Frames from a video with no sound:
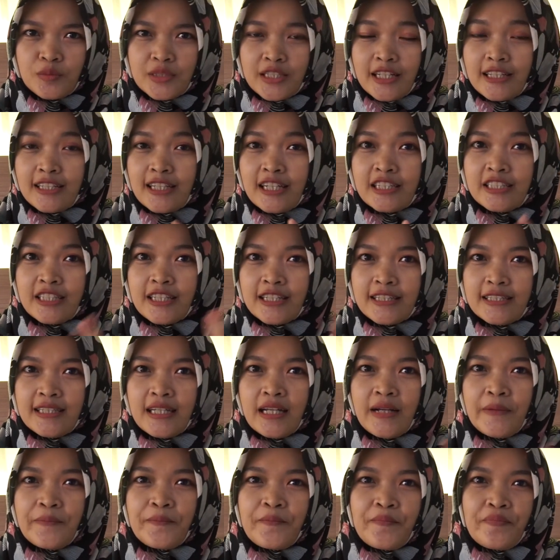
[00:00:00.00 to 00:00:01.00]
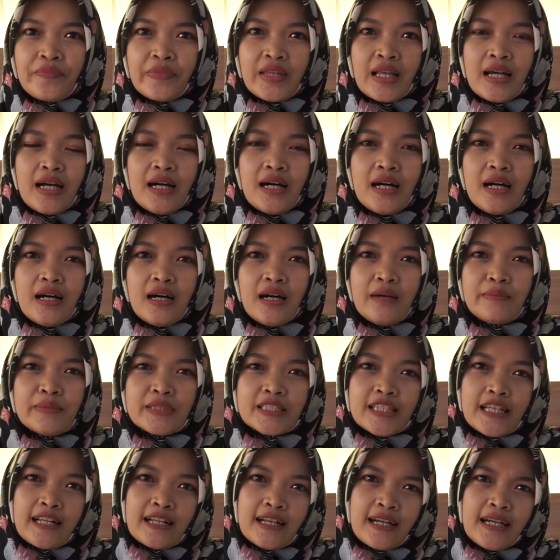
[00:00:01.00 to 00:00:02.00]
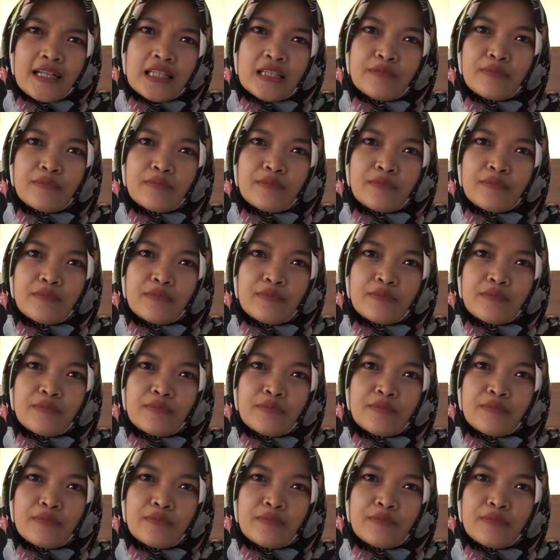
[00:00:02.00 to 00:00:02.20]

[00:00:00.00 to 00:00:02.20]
So targetnya uh, misalkan